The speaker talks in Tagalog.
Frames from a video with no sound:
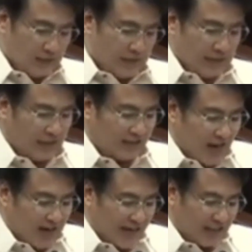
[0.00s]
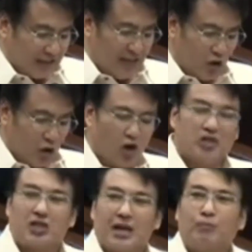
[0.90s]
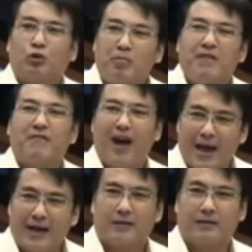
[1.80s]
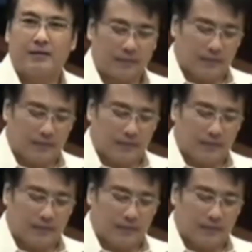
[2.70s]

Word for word: at the target and cause them to be fired.